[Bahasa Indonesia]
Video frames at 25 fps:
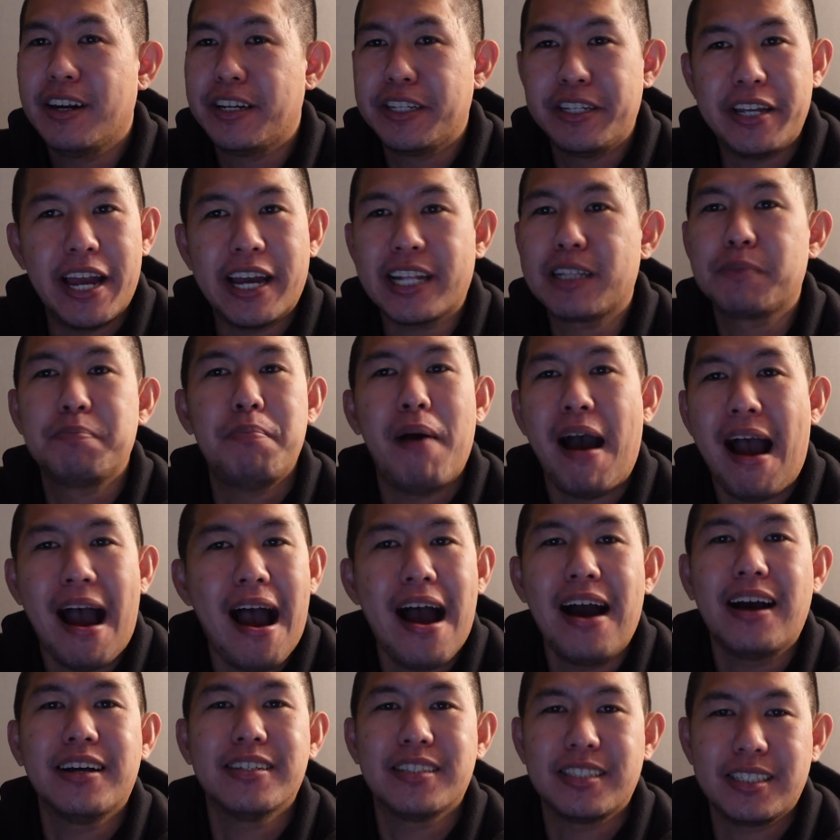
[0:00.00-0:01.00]
niat
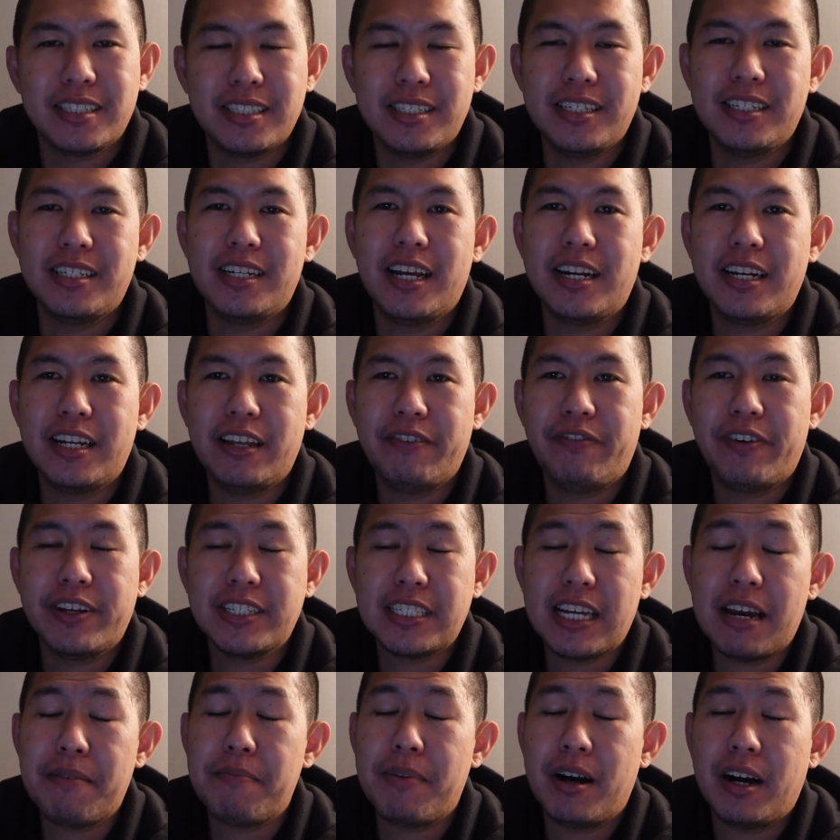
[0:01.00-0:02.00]
banget sih dan
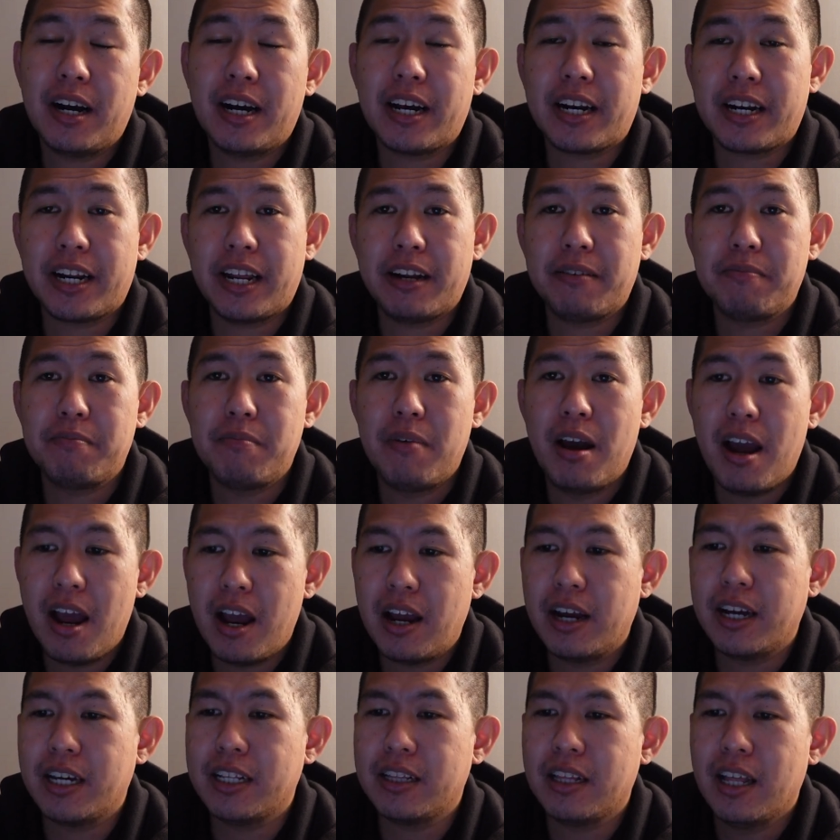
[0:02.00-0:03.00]
defense-nya emang keren
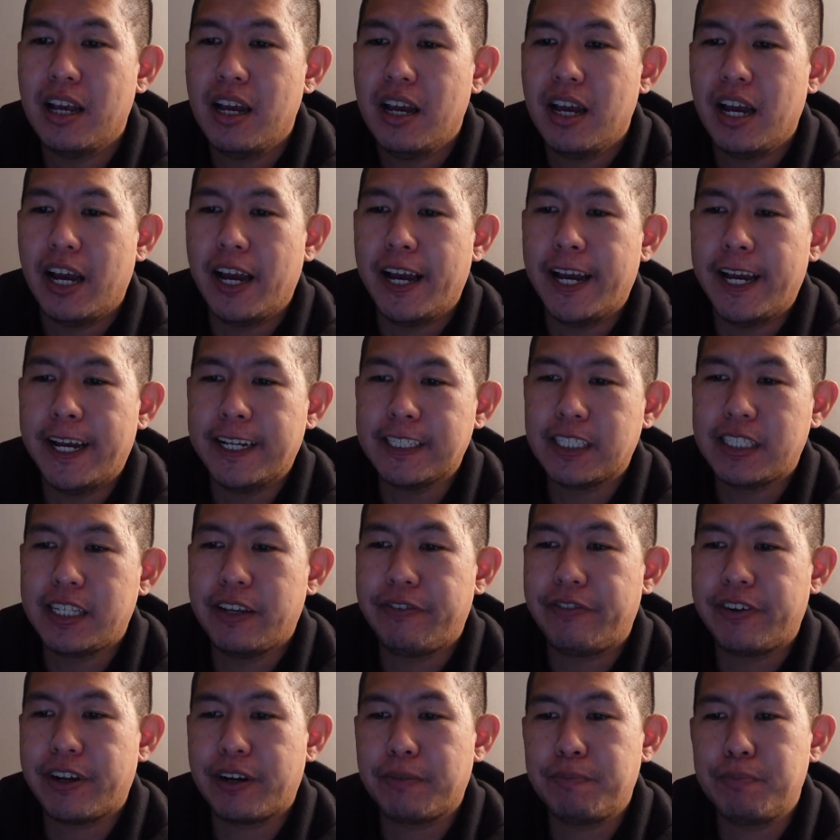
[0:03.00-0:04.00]
banget uh,
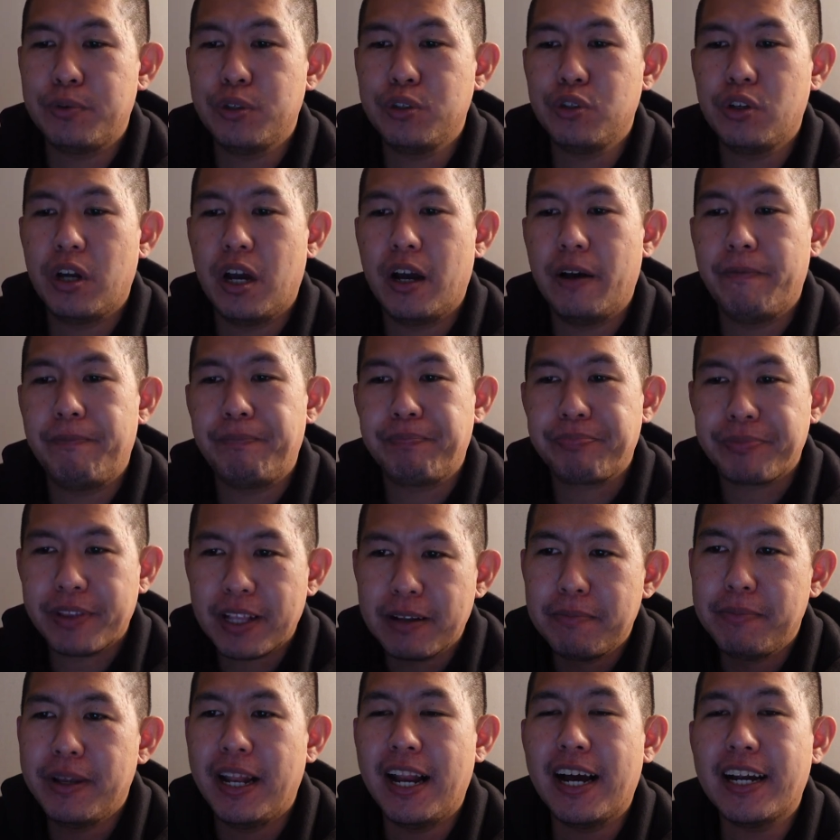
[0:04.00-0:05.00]
Steve Kerr pun juga
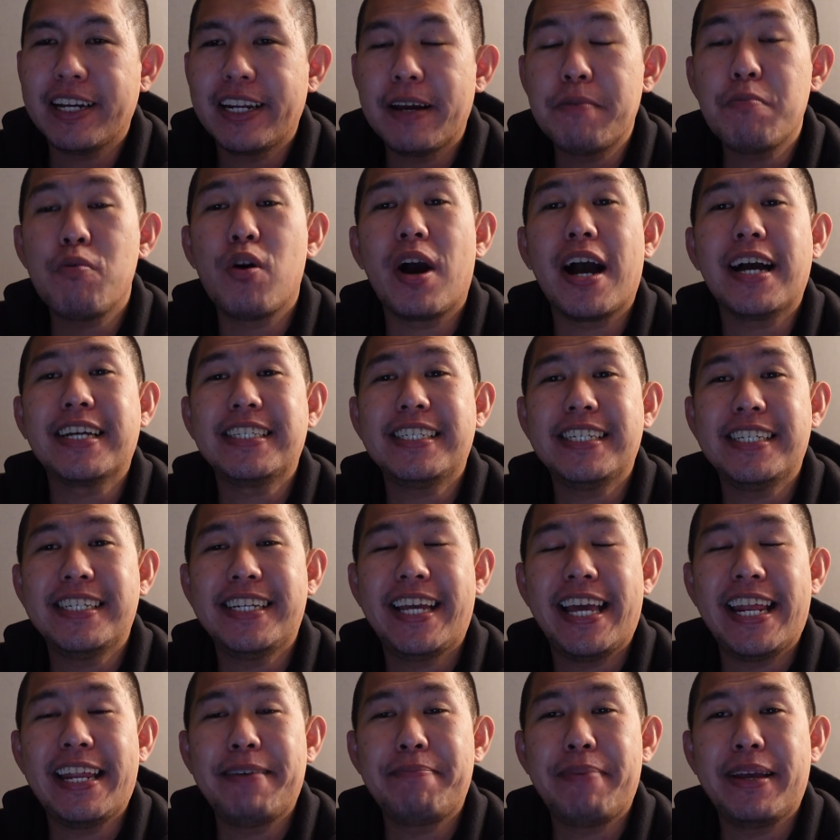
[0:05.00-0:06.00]
bilang dia mau kasih
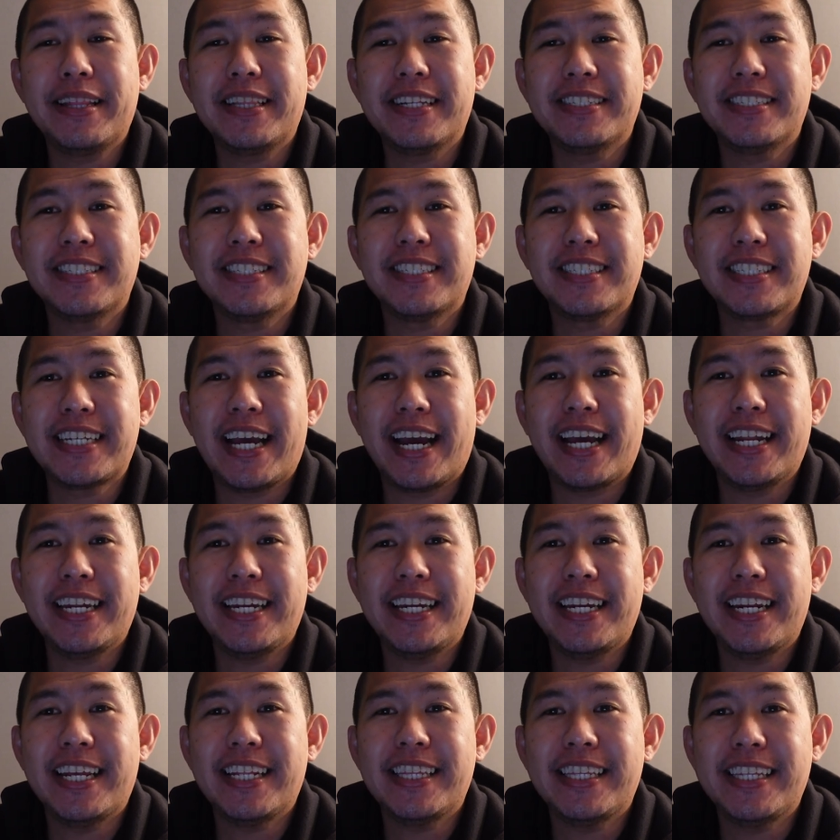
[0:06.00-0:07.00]
Gary Payton second
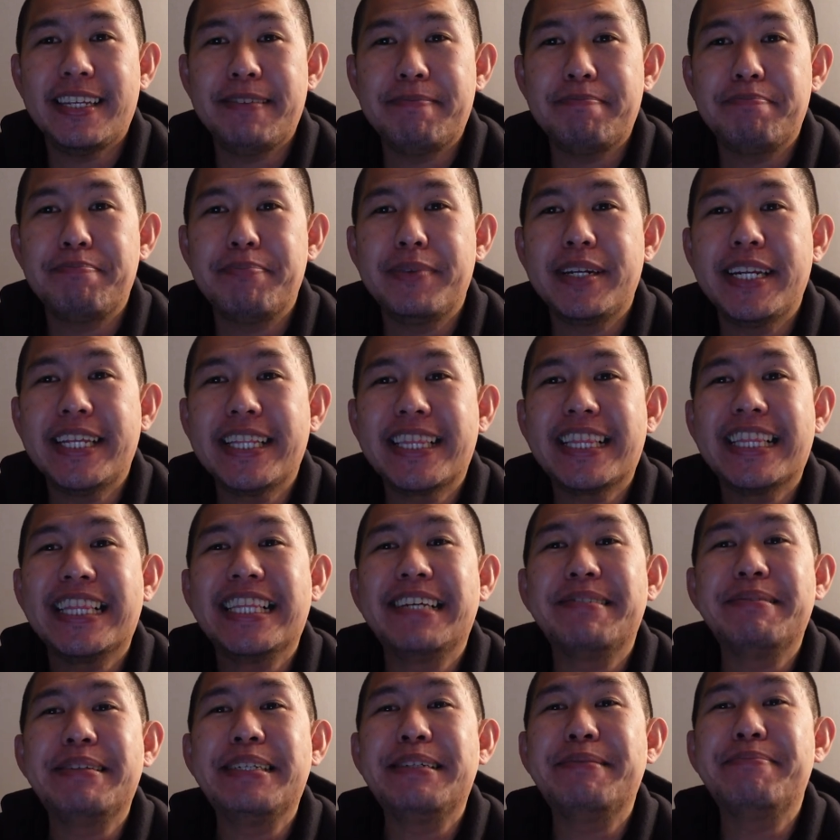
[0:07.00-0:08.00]
ini nanti menit
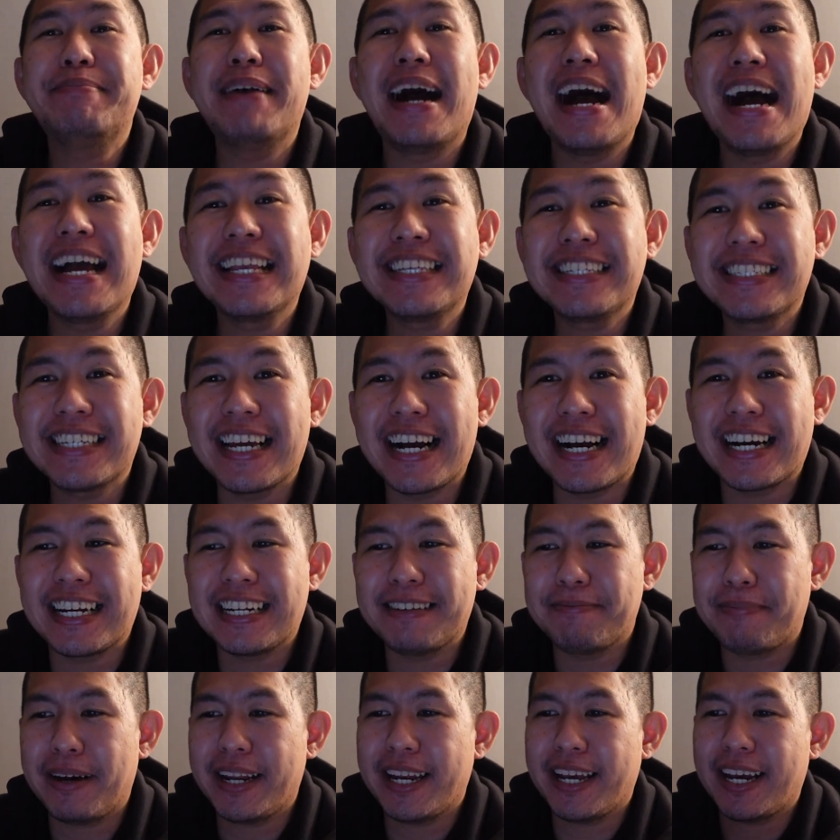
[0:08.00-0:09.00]
lebih banyak
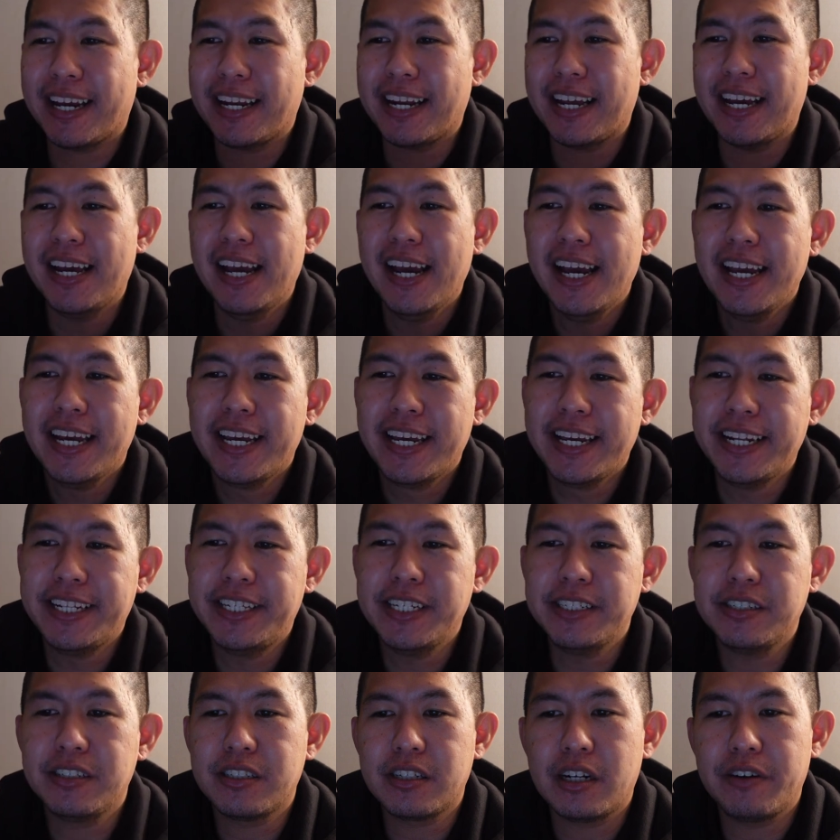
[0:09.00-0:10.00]
ke depannya karena he
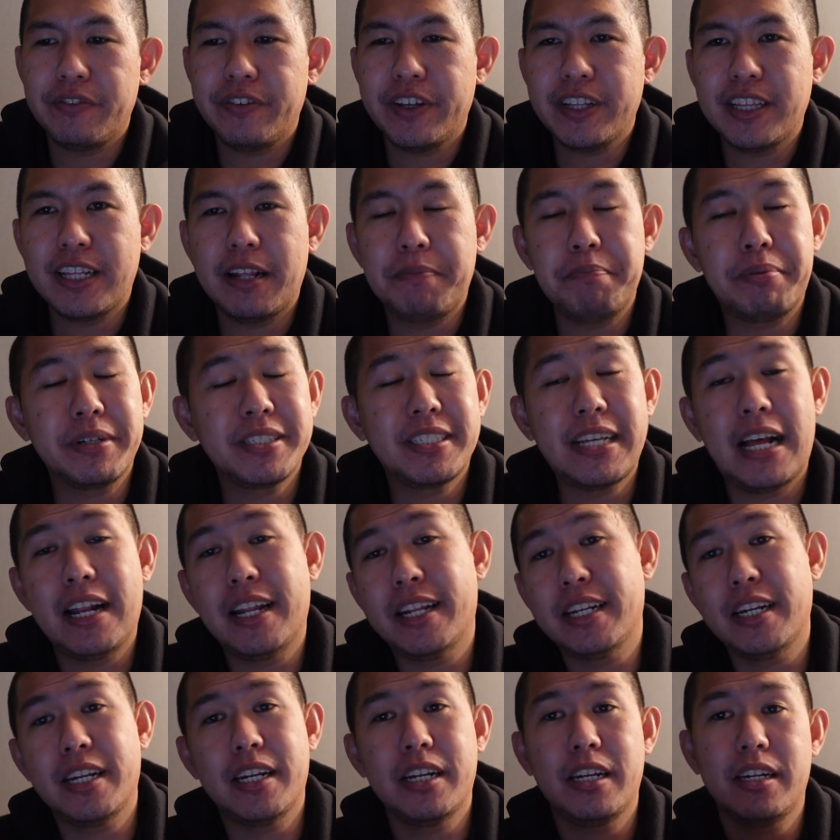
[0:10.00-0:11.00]
deserve it dan
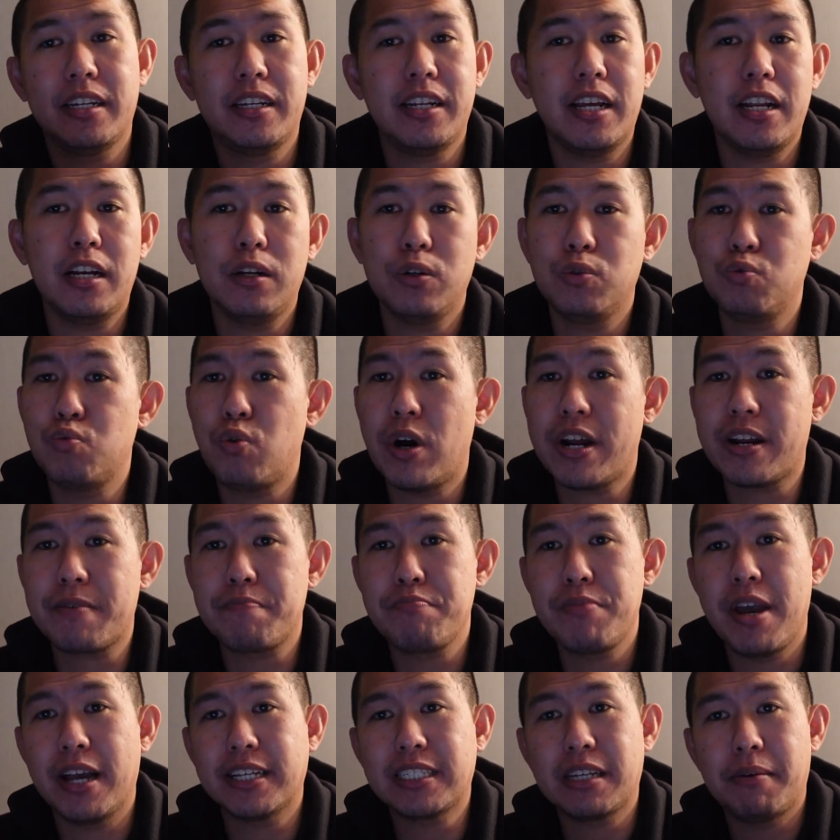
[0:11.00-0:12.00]
perjalanannya dia luar
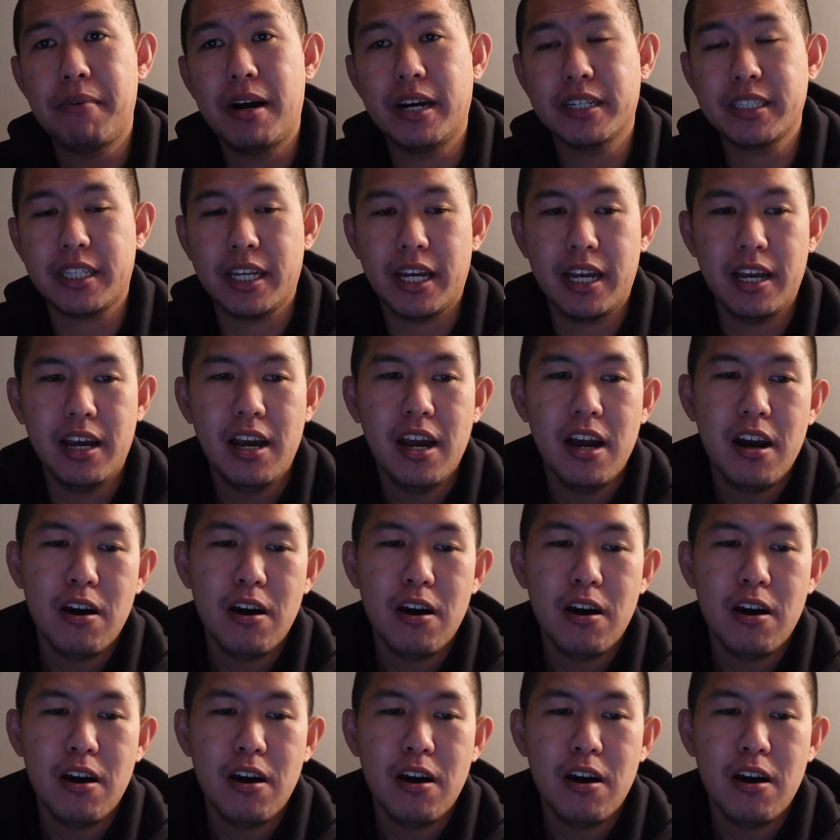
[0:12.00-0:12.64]
biasa banget ya.